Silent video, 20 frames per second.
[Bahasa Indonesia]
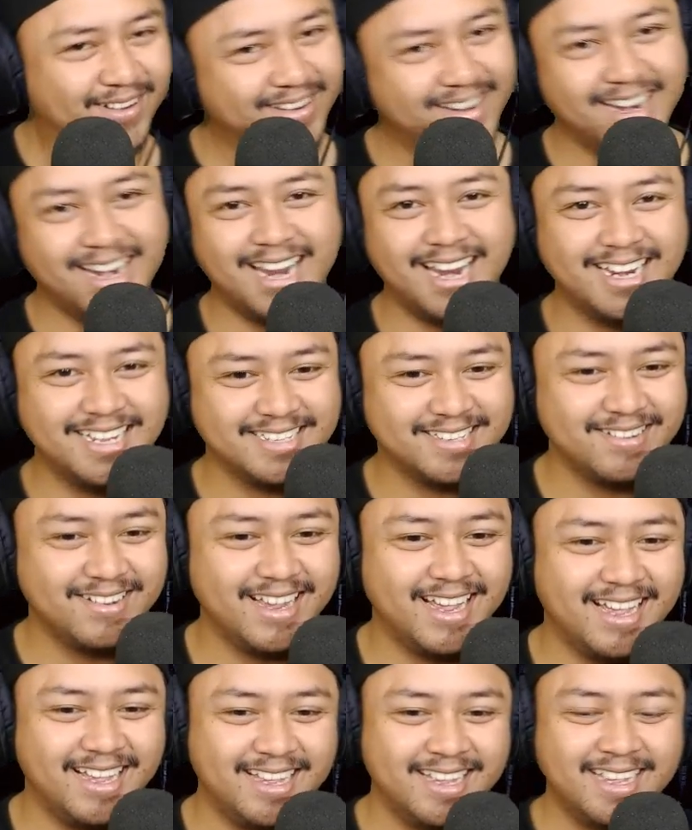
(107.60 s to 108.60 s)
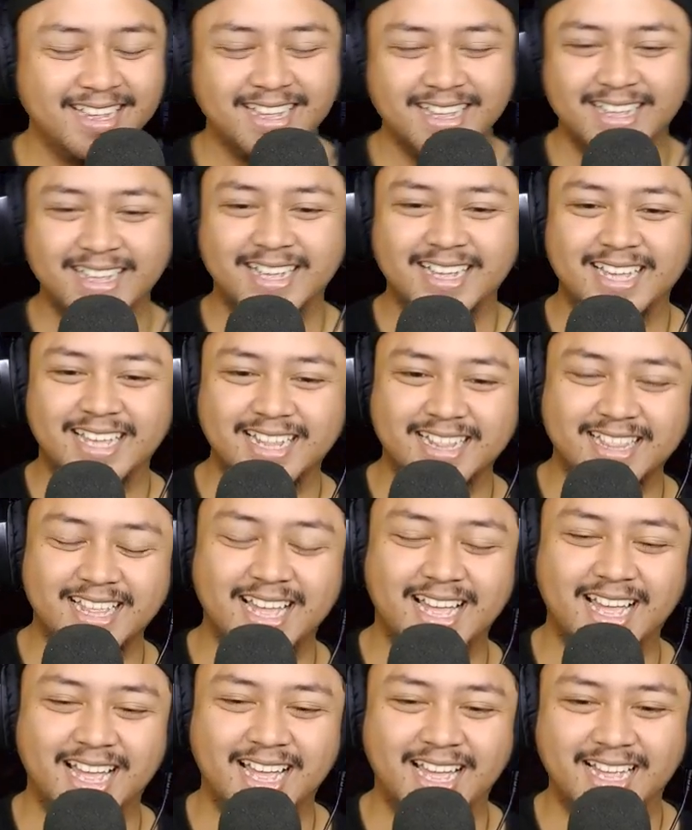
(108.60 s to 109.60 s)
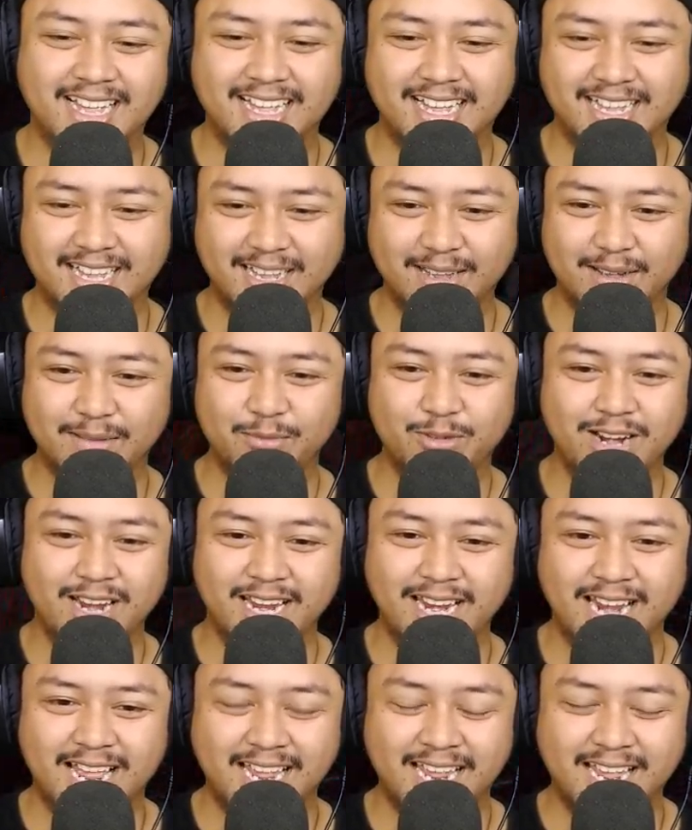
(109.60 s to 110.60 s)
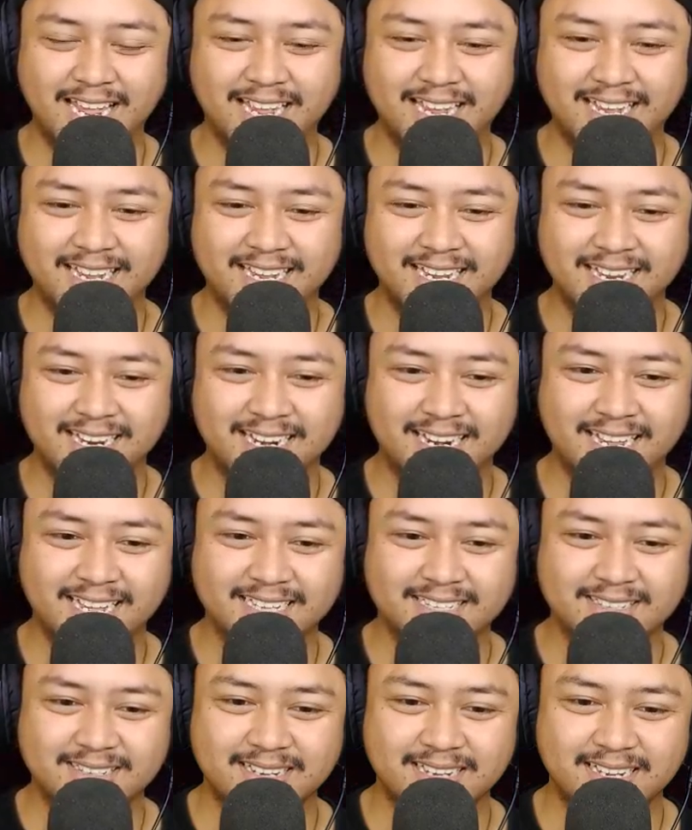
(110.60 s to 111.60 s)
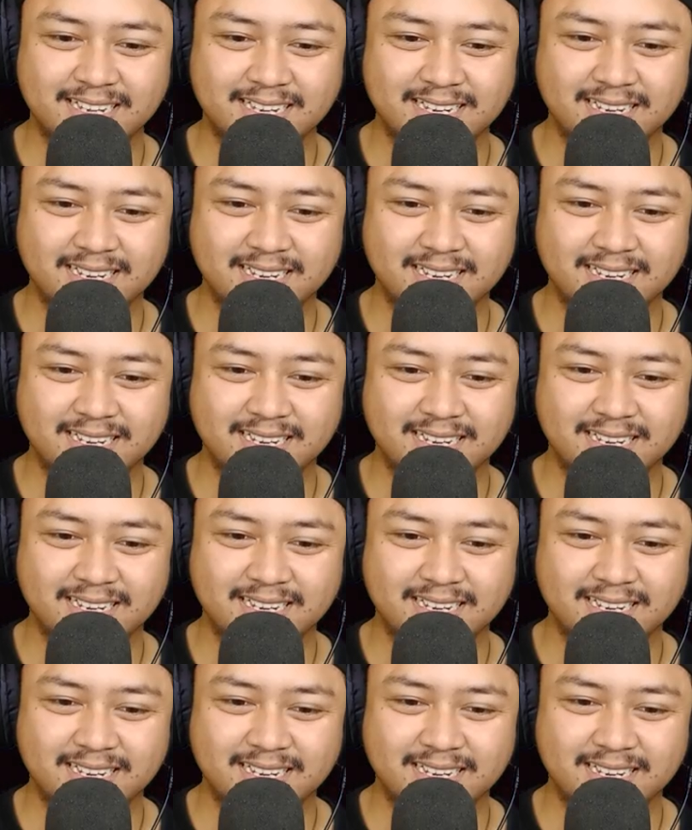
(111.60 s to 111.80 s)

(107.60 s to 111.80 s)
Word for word: oke lah let's go ya kita mulai lah ya langsung ya.